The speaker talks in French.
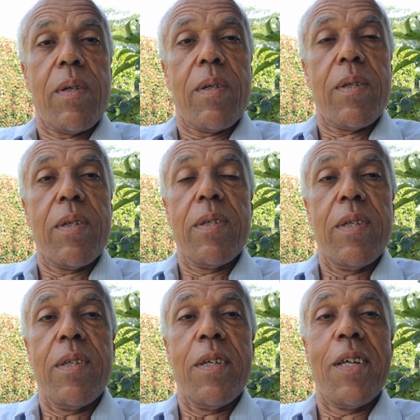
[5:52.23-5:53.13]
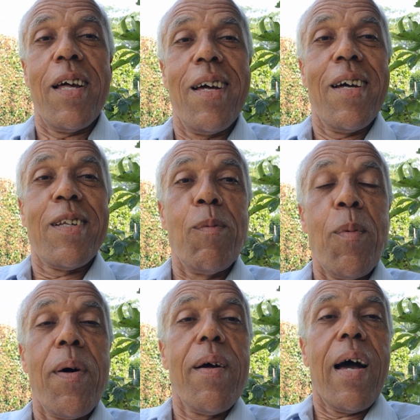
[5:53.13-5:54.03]
C'est
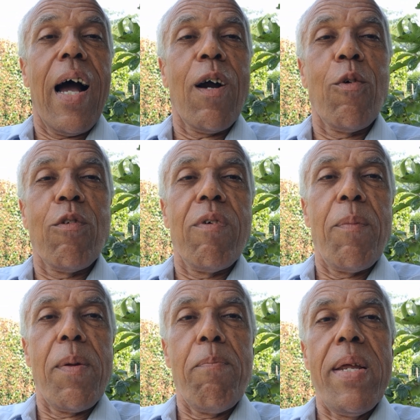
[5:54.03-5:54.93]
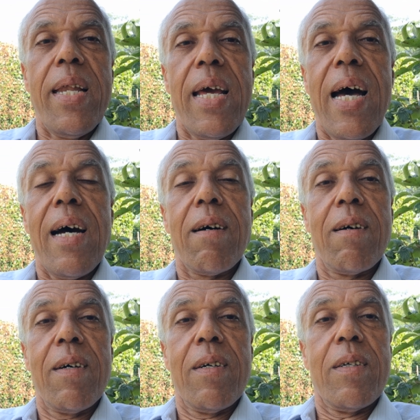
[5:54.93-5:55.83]
même inconcevable les milliards
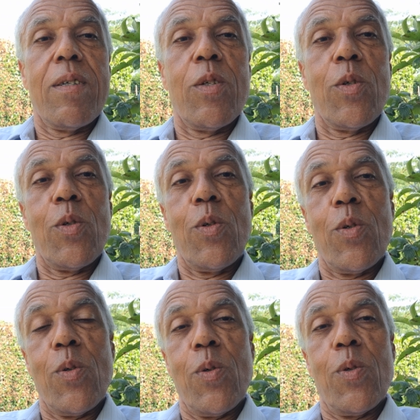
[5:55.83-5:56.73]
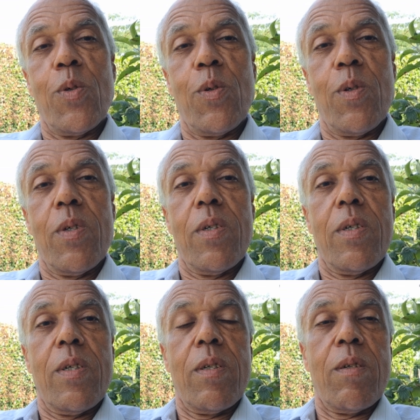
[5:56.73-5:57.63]
de
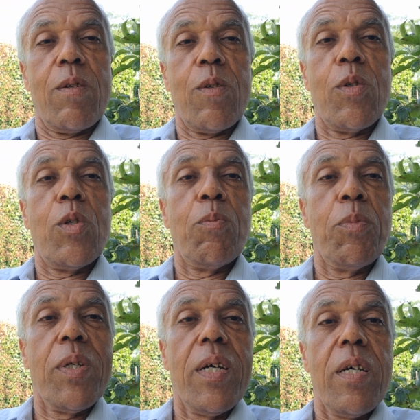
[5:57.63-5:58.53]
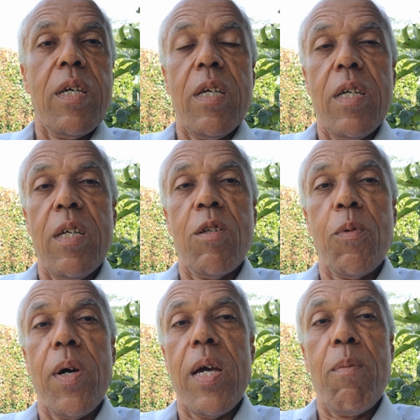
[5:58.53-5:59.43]
de, monnaies qui,
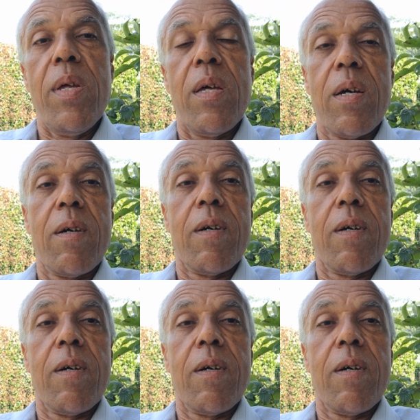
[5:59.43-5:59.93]
sont émises.